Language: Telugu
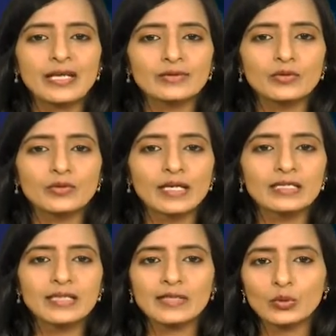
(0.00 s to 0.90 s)
రైతులు
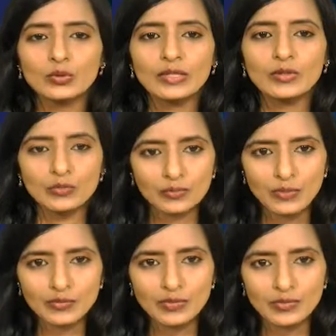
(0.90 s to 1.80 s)
గంజాయి తోటలను
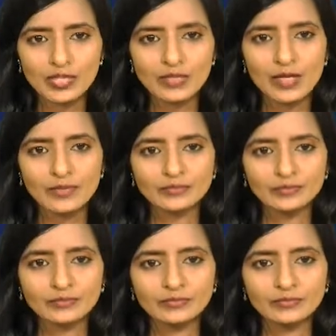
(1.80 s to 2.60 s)
ధ్వంసం చేశారు